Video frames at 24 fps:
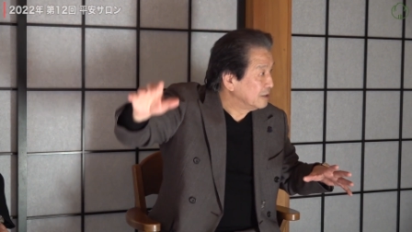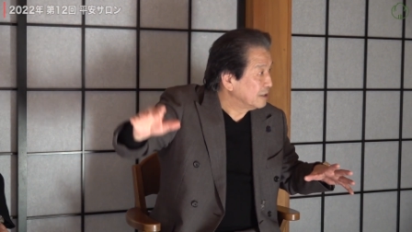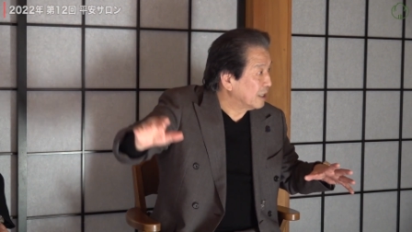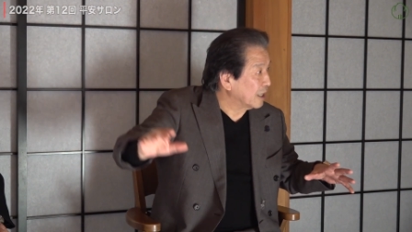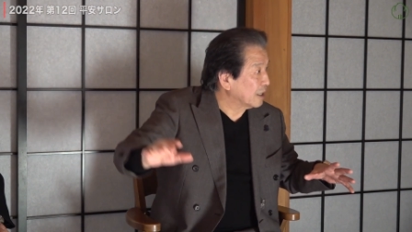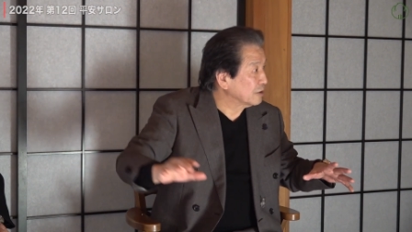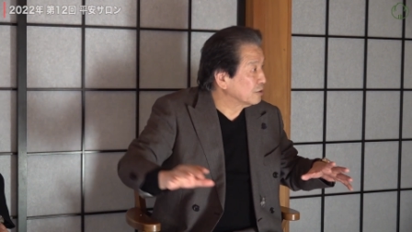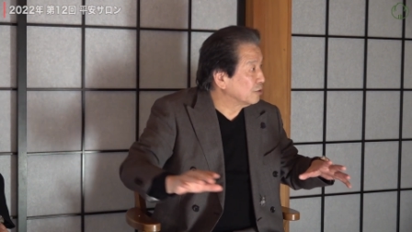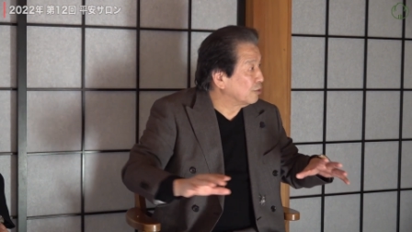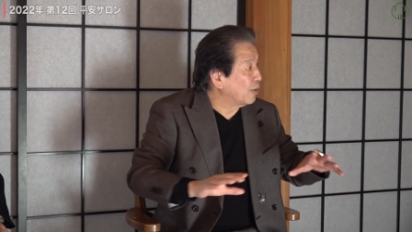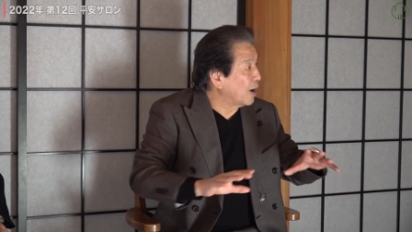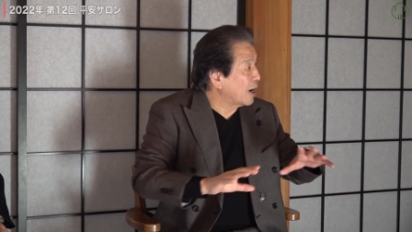
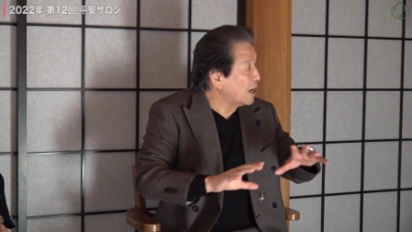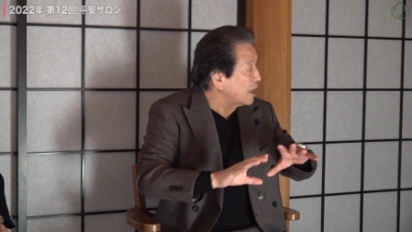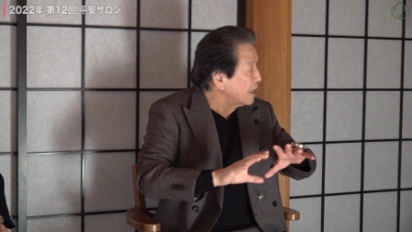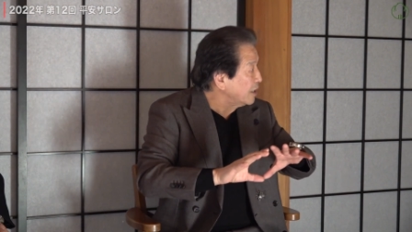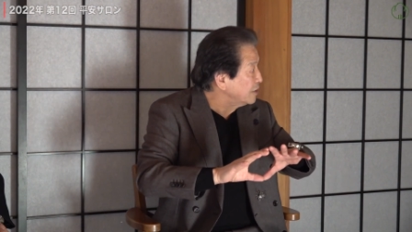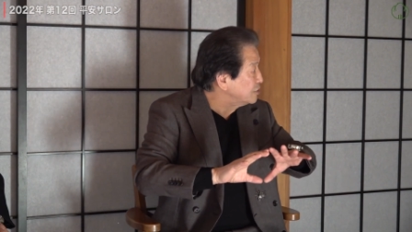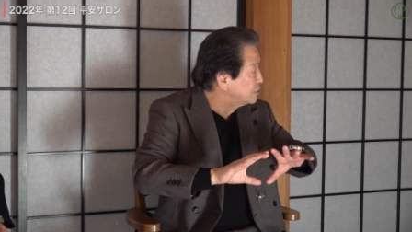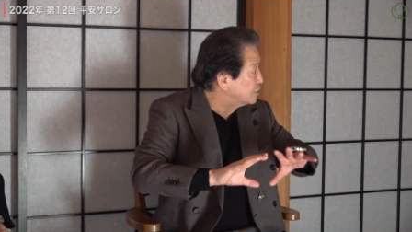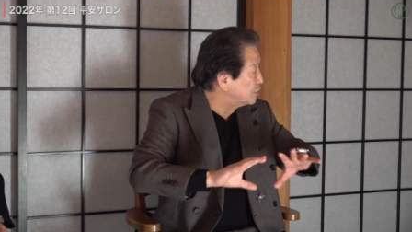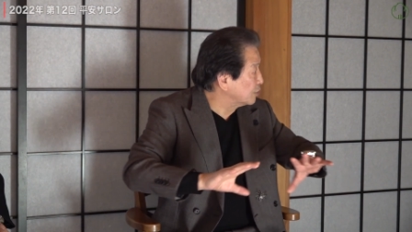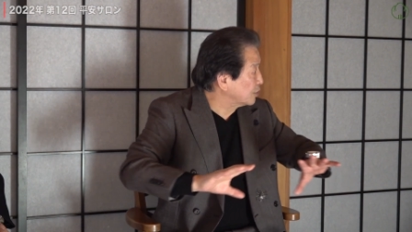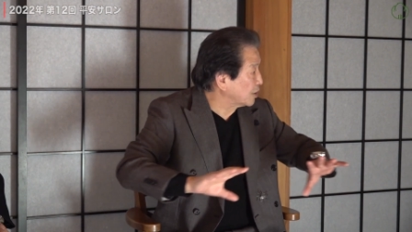だけど
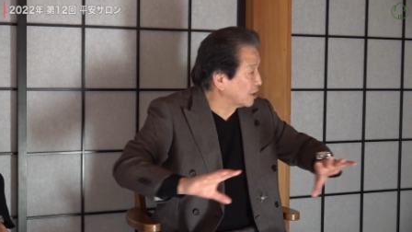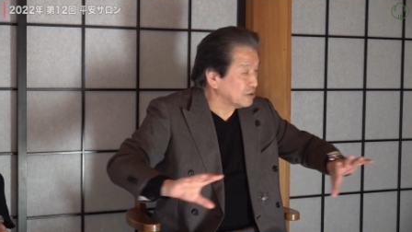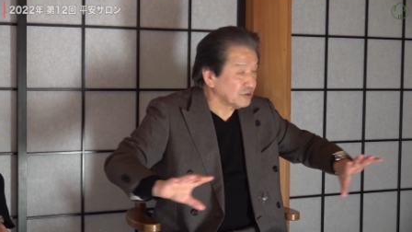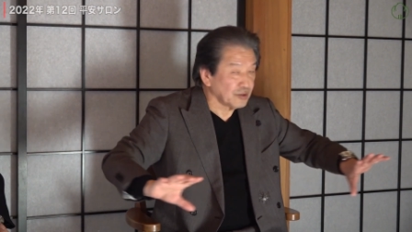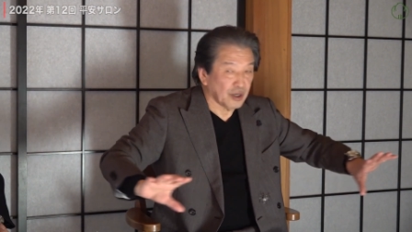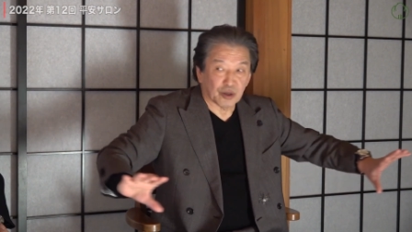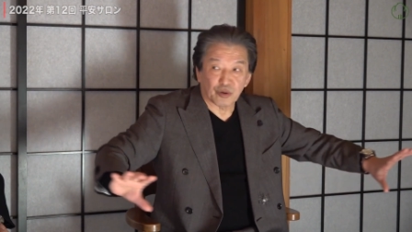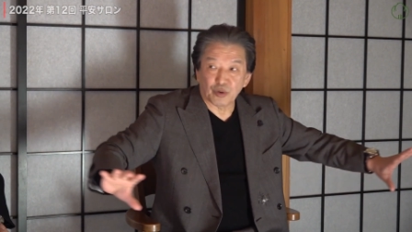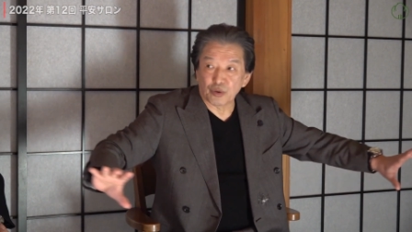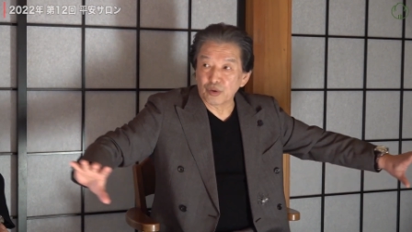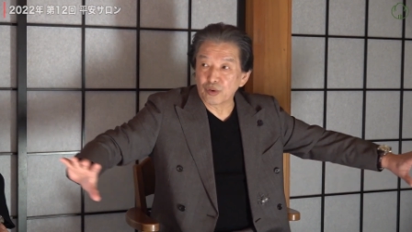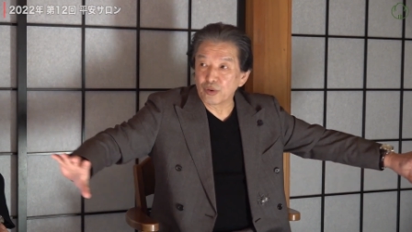若い人た
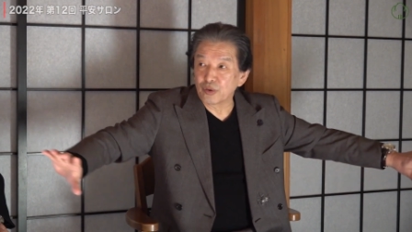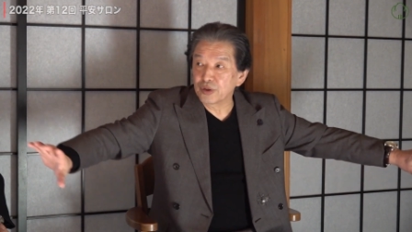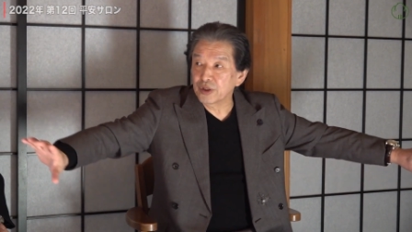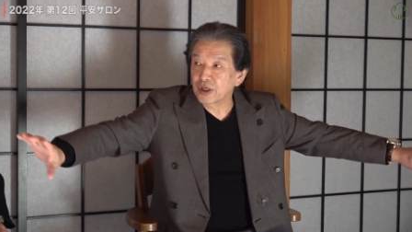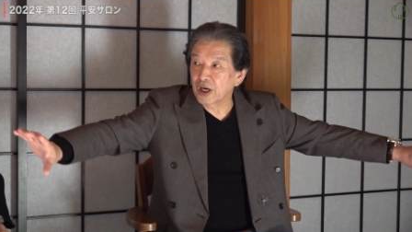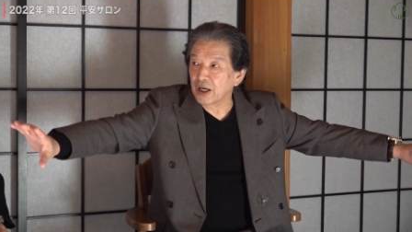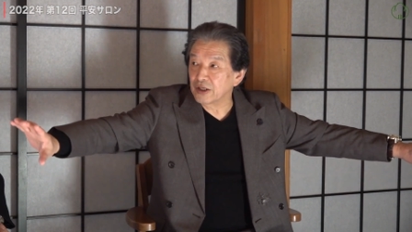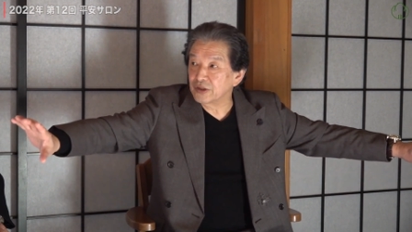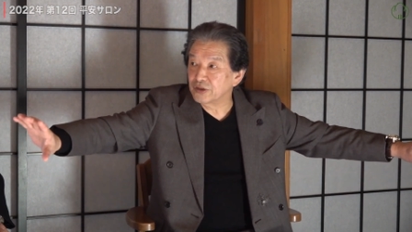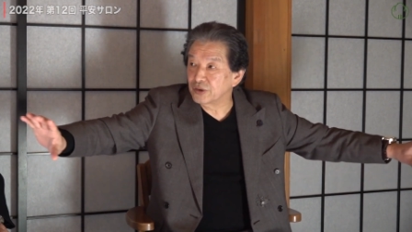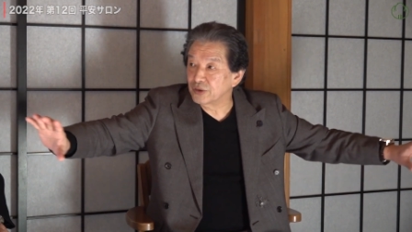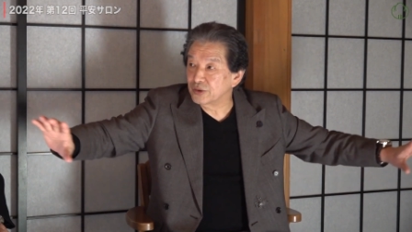ちはこれを理
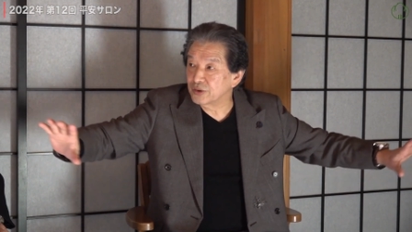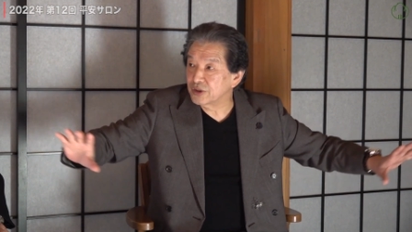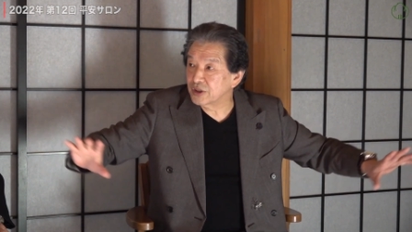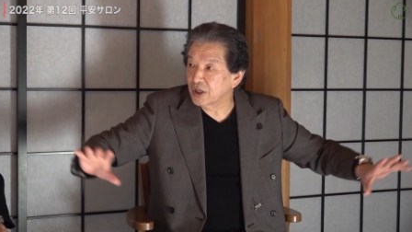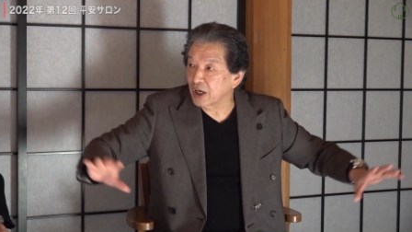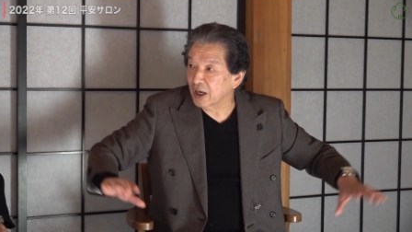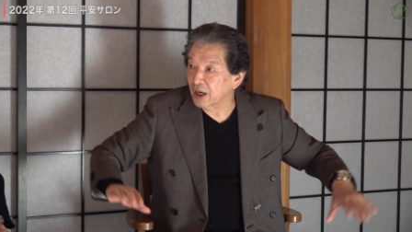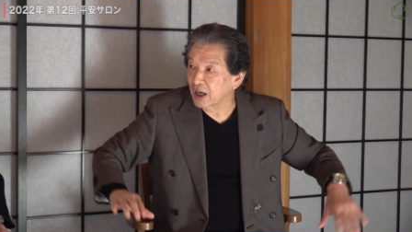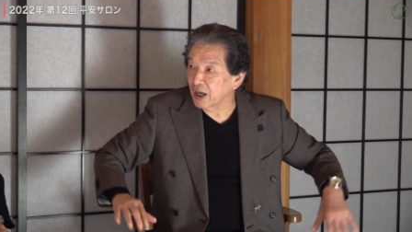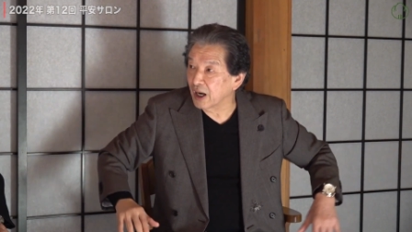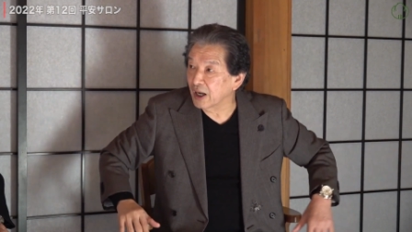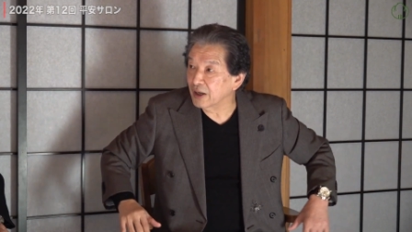解する
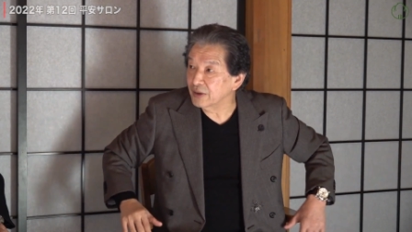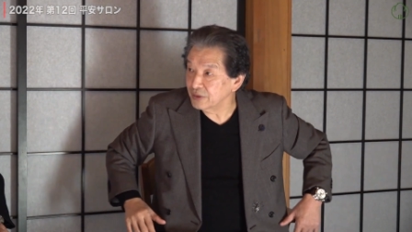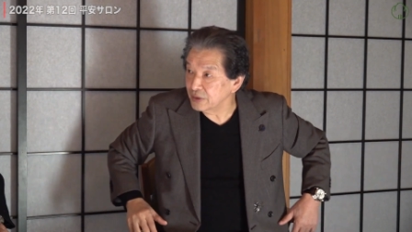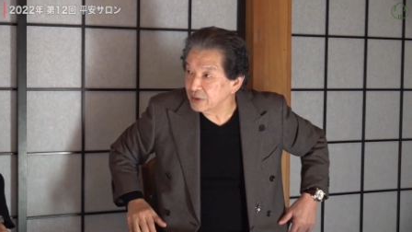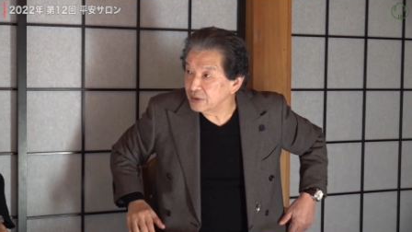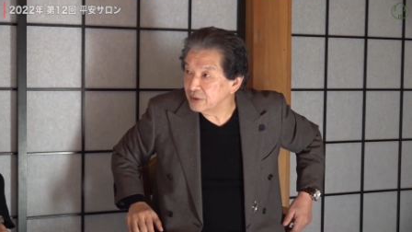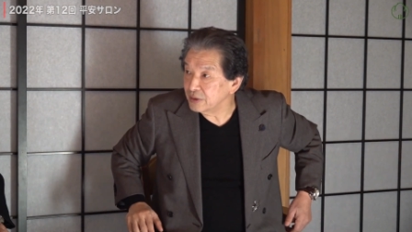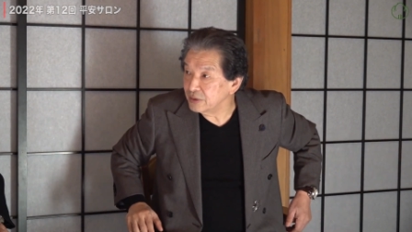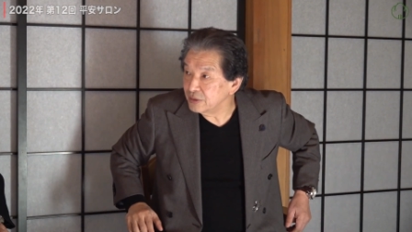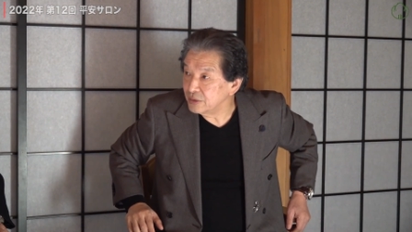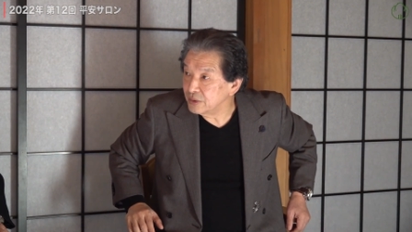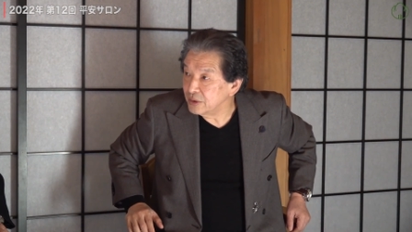力があるっ
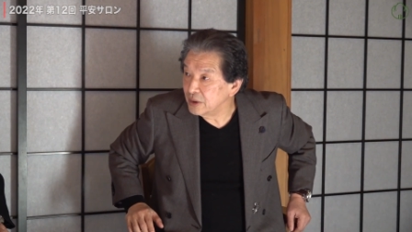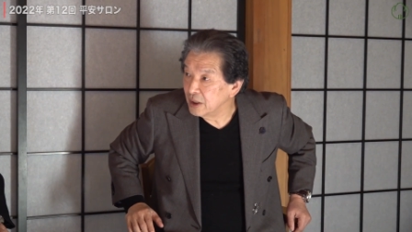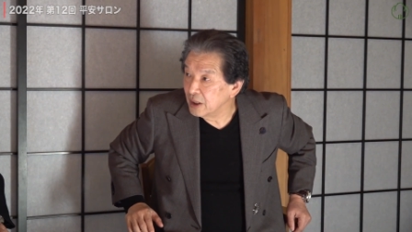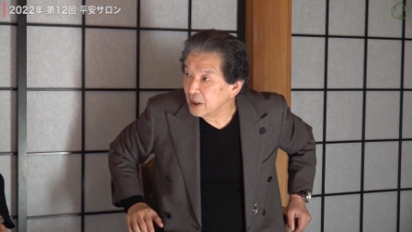ていう、